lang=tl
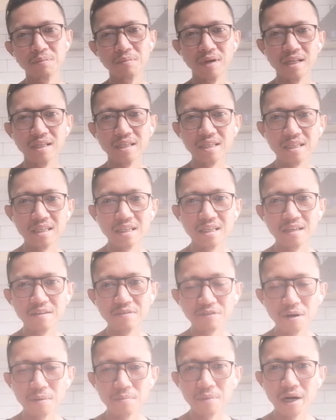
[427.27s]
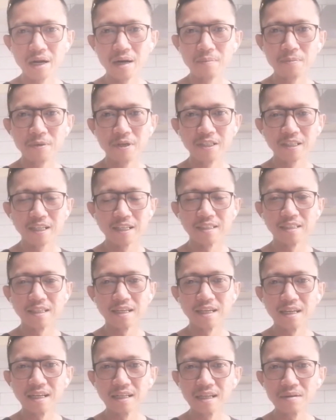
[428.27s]
Bali, from airport
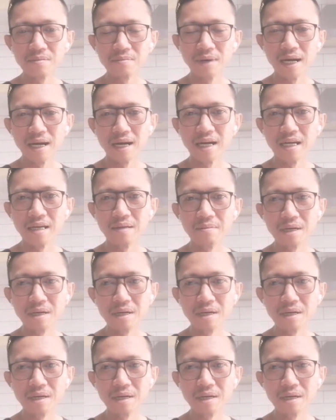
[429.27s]
kasi hanggang bahay,